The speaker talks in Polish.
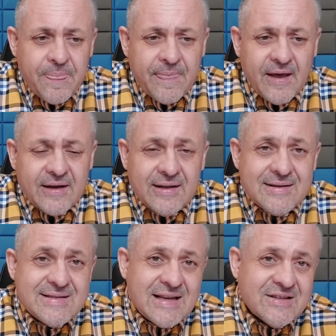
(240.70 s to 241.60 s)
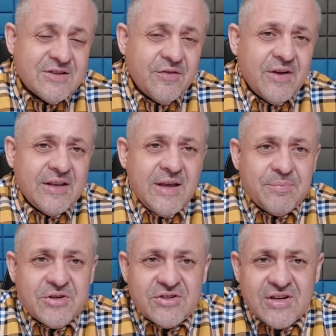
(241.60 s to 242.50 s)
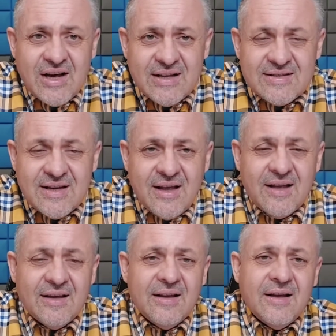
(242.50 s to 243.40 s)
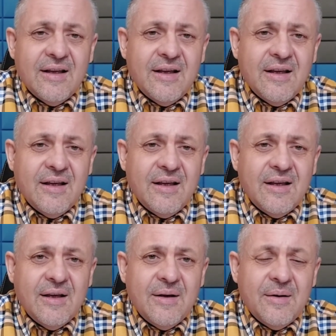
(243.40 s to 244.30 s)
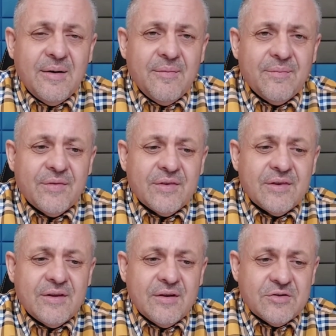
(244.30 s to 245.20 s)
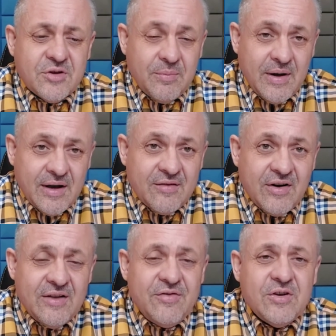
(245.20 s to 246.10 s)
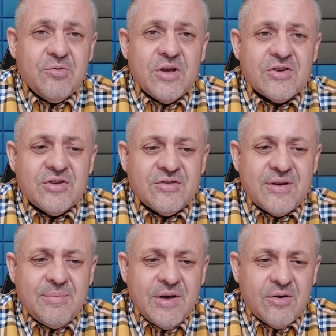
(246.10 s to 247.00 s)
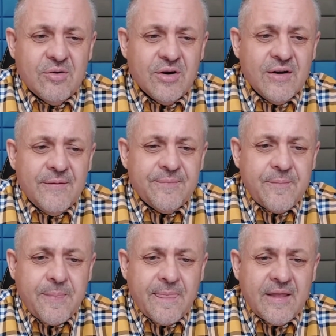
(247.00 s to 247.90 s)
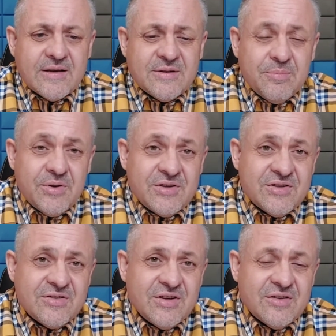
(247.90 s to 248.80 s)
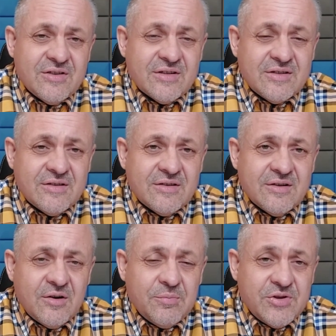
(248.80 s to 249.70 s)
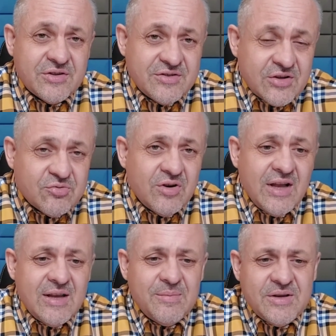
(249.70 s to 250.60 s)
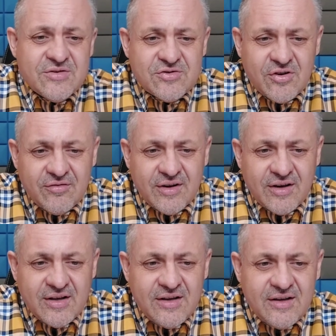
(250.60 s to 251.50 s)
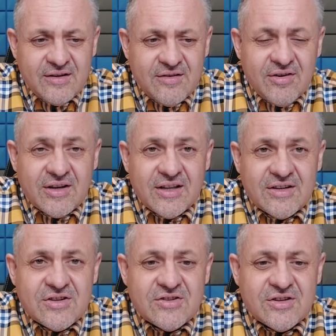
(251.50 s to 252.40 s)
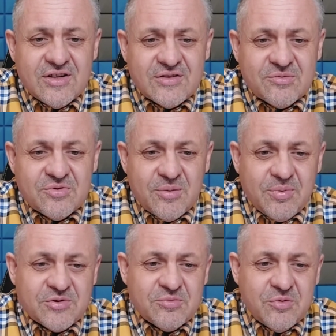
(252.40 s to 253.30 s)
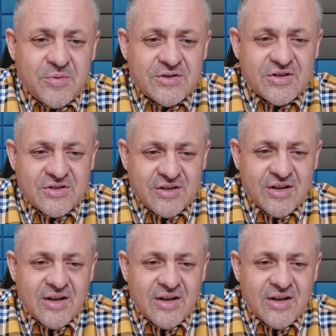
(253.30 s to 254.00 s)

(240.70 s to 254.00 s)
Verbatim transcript: E, kiedy stan zdrowia nie przeszkadza, e, osoba kwalifikuje się do zabiegu, mm, następuje się, e, robi się znieczulenie miejscowe i niewielkie nacięcie na skórze, po czym umieszcza się